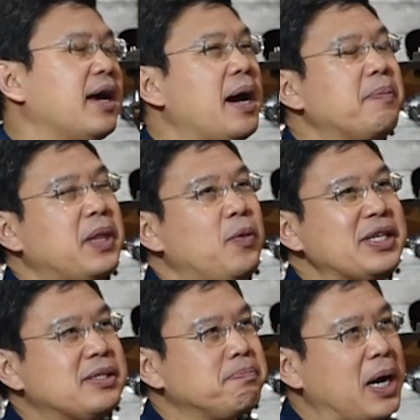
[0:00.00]
นะครับแต่
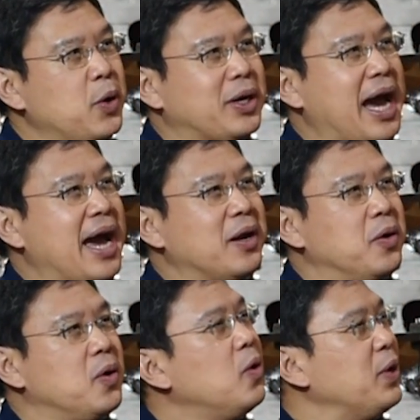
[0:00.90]
ว่าปรากฏการณ์
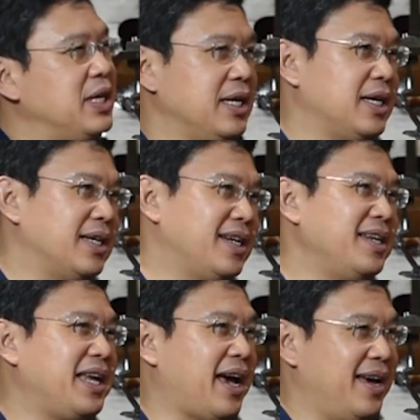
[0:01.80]
ของโควิดที่เกิด
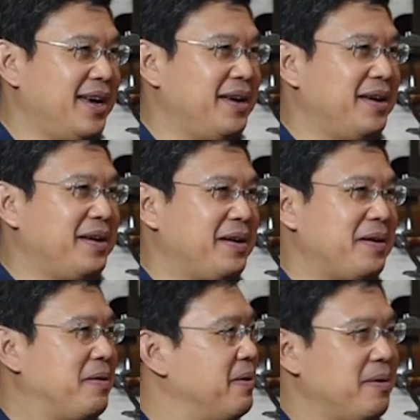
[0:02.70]
ขึ้นเนี่ย
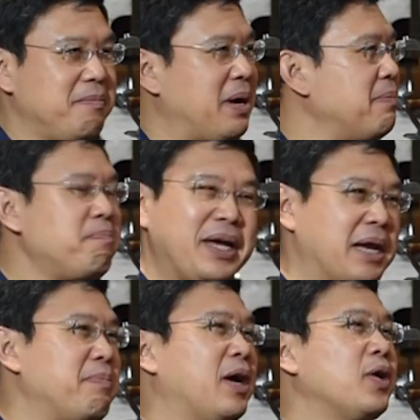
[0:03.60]
มันเป
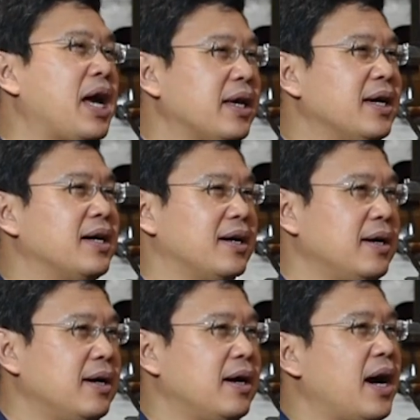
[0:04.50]
ลี่ยนไปค่อนข้างเยอะ
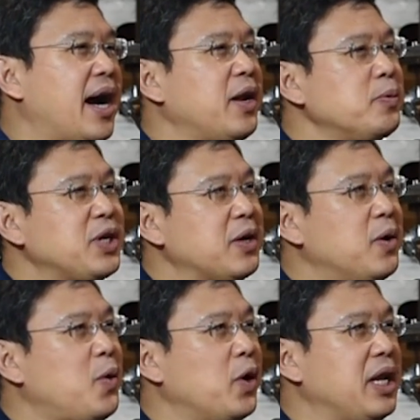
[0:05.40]
adoption
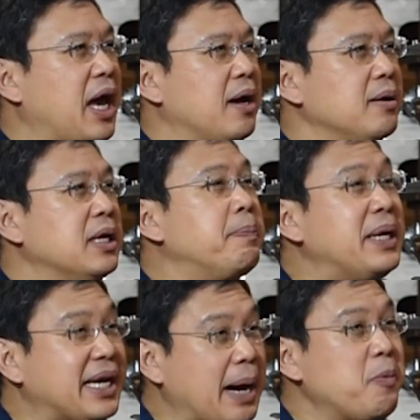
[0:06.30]
ของคนเนี่ยหรือพ
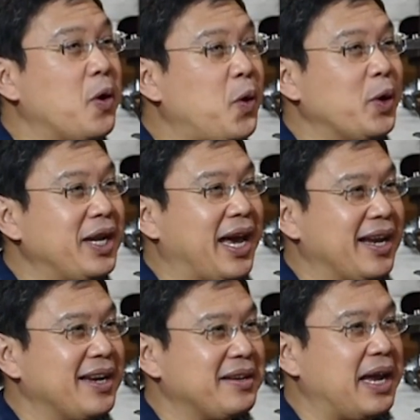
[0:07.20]
ฤติกรรมของคนเนี่
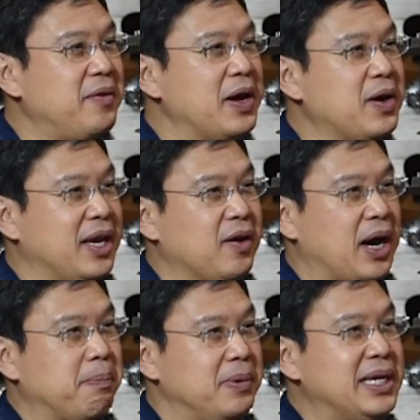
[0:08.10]
ยในเรื่องเกี่ย
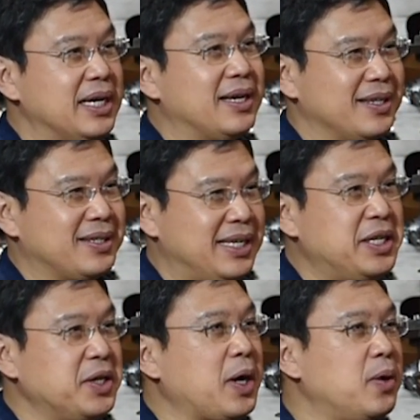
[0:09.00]
วกับเรื่อง
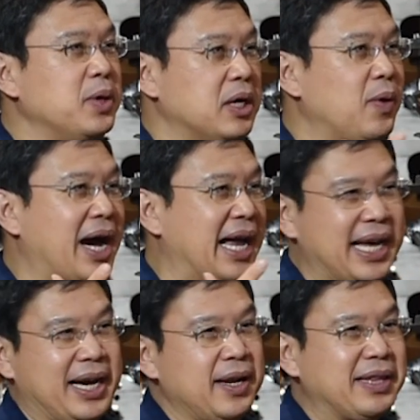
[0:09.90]
ดิจิทัลหรือว่าอะ
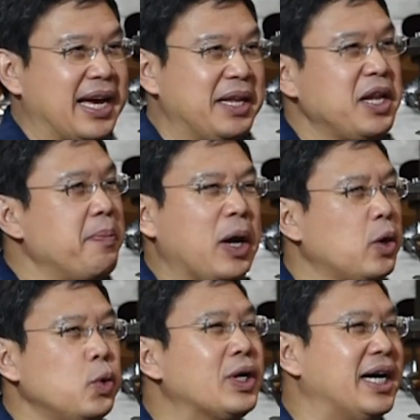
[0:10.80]
ไรก็แล้วแต่ที่เราไม่
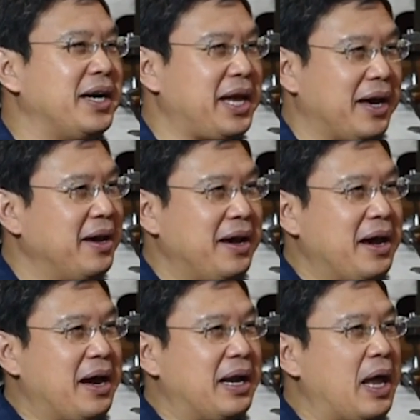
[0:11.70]
ค่อยคุ้นเคยเนี่ย
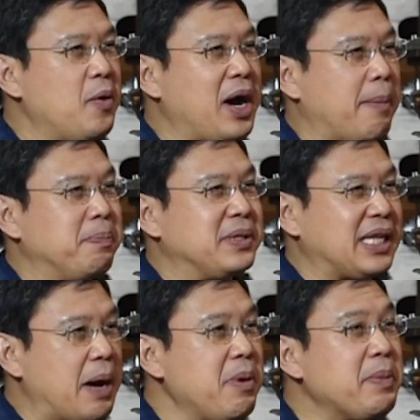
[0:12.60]
เรากลับ
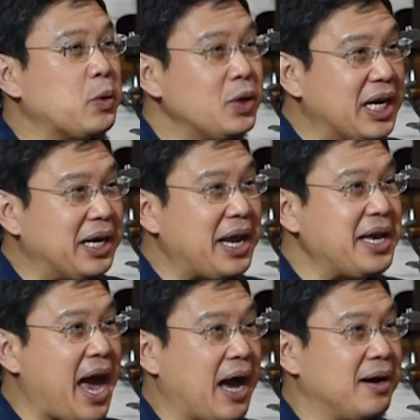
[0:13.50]
ทำให้มันคุ้นเคย
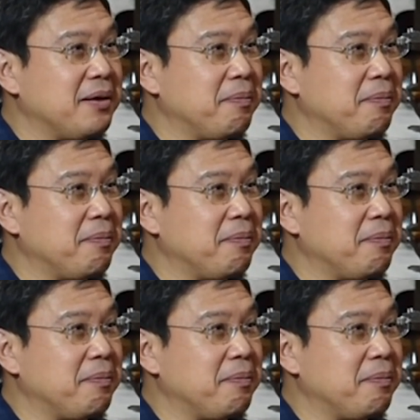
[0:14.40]
ได้อย่าง